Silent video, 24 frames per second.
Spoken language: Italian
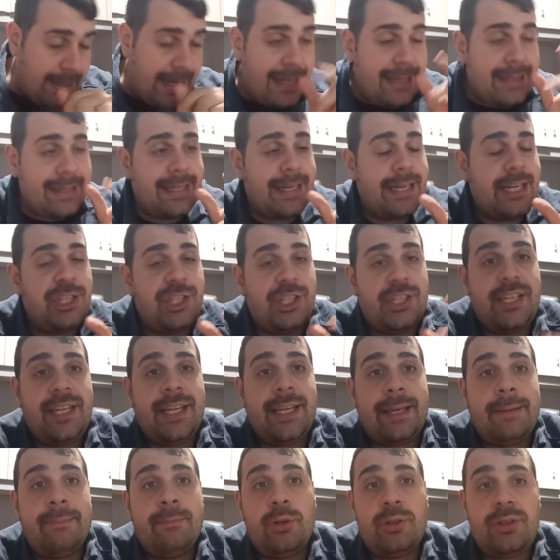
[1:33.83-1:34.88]
altre energy
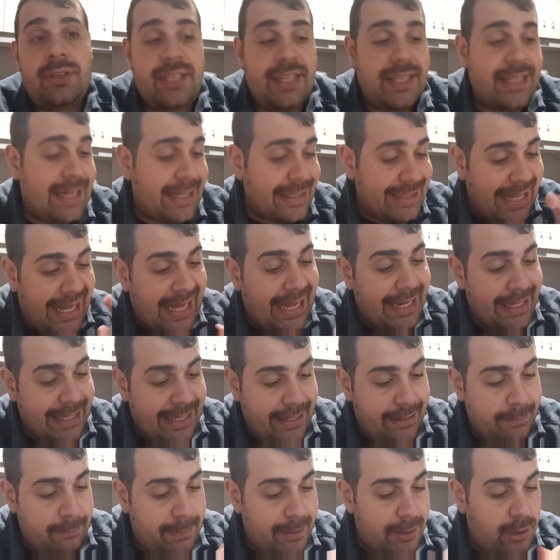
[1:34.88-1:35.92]
drink in bottiglia della
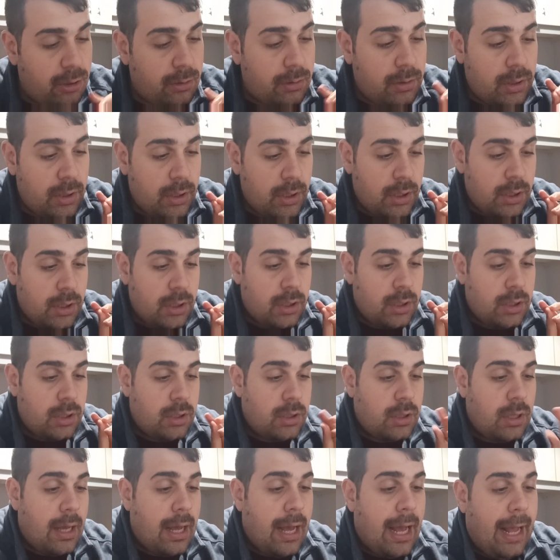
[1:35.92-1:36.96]
Tiger, però
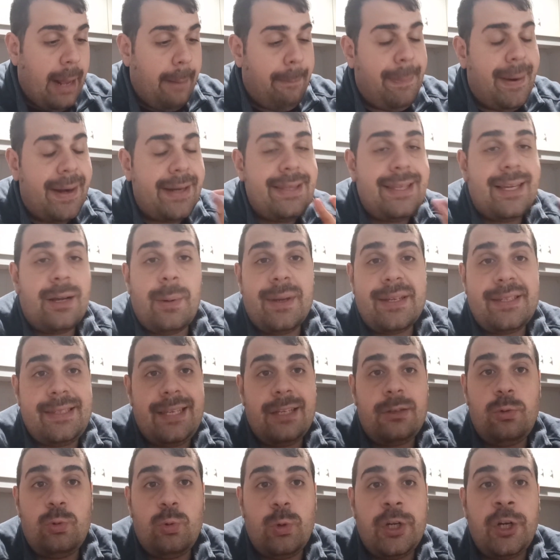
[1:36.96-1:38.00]
a parte
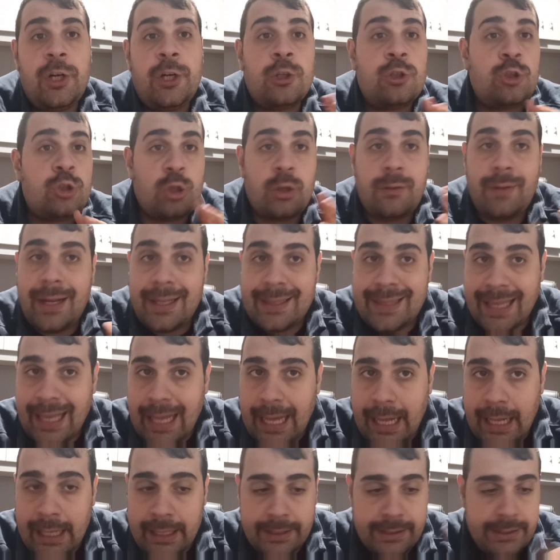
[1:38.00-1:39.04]
queste due non ne ho trovate
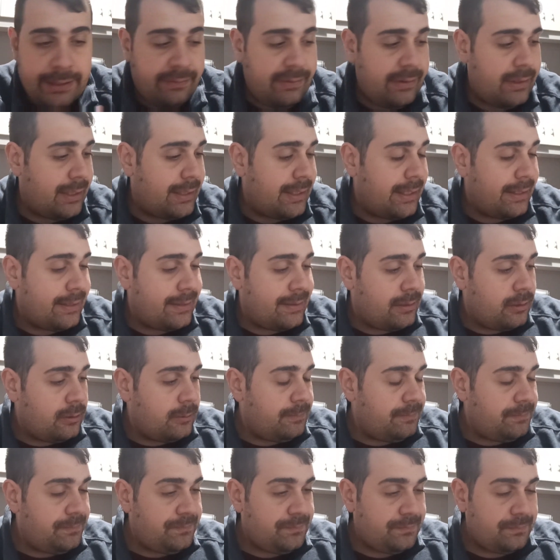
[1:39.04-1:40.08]
altre fino
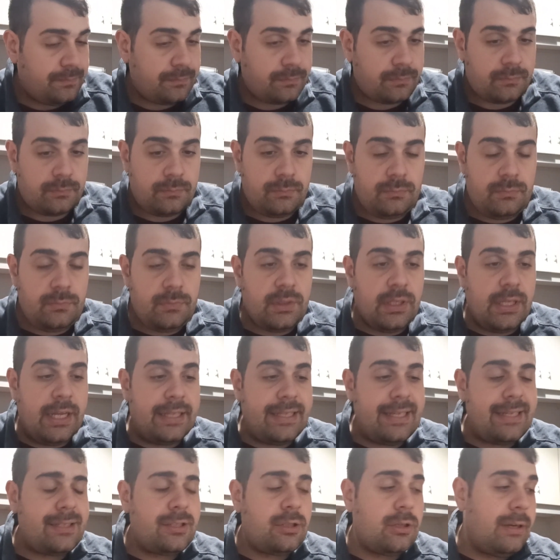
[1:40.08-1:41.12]
adesso.
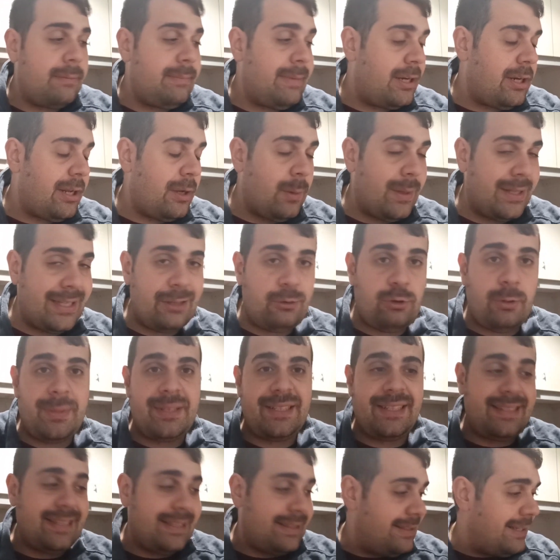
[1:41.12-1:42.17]
Adesso che mi ero inquadrato mi
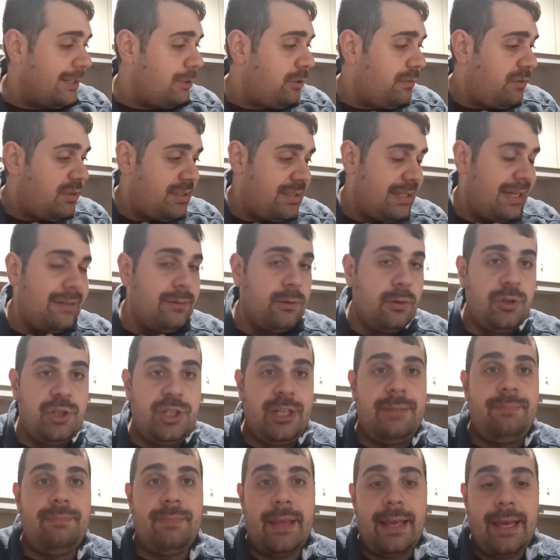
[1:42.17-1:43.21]
si sta tirando forse la
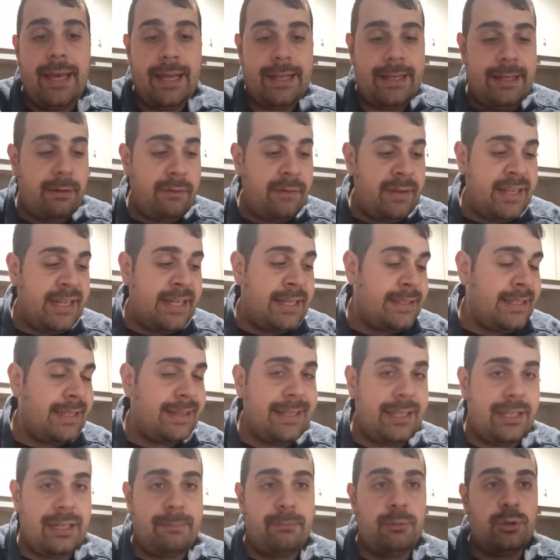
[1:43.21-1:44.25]
voce e andiamo a vedere nel
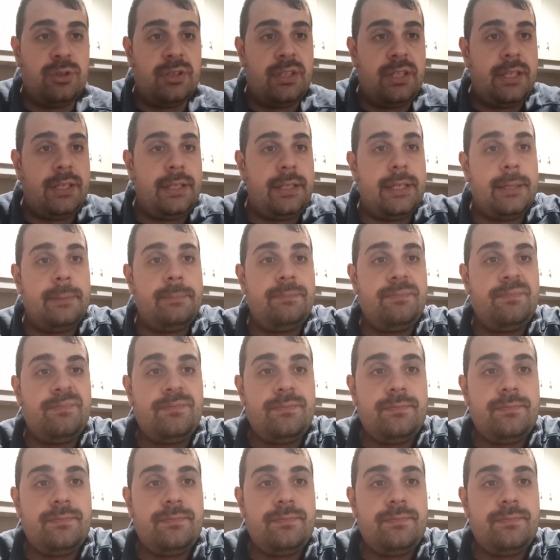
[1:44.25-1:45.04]
dettaglio la bottiglia.